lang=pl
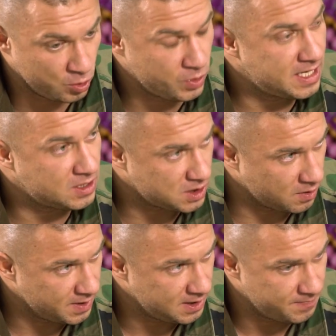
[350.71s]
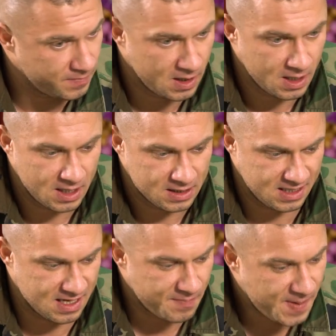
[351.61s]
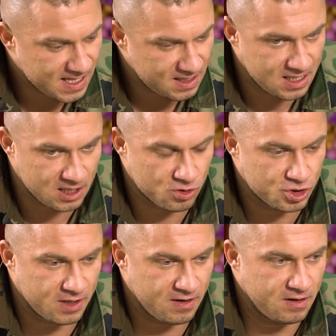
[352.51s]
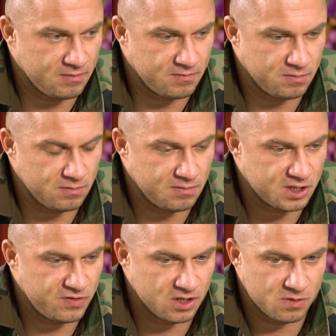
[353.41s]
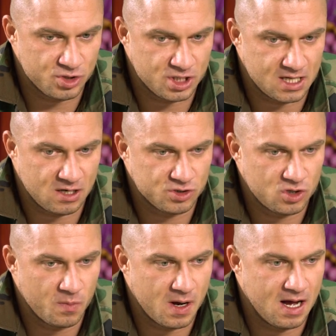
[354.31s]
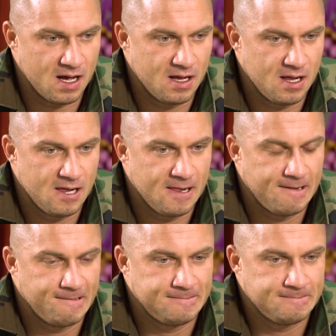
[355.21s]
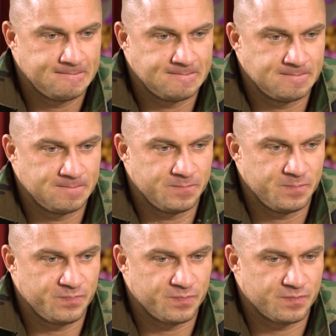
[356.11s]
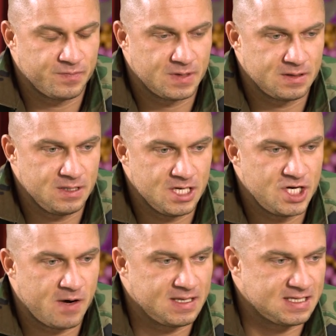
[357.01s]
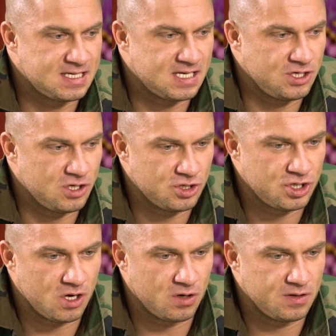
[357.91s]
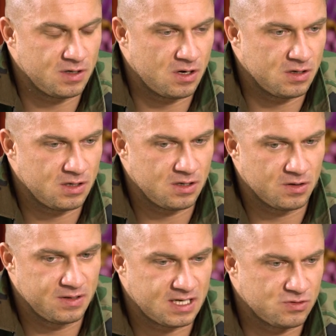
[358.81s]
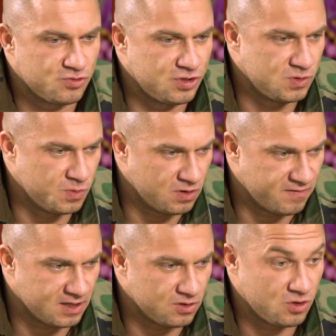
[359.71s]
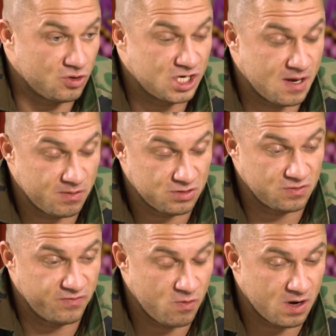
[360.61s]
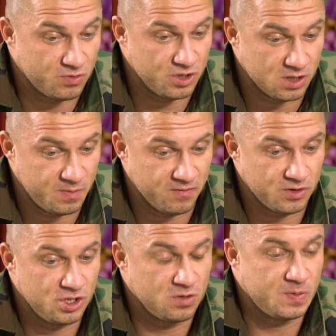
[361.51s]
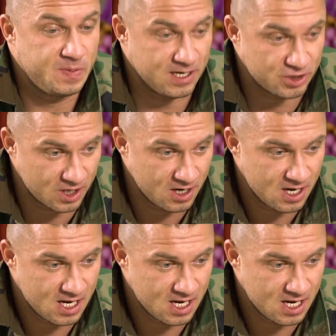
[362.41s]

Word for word: drugiej osoby, tej empatii, tego, że masz świadomość, że ta osoba mm, nie działa na zasadzie, że e, e, od razu już zbudowano, tylko trzeba po prostu wkładu i cierpliwości, to po pierwsze.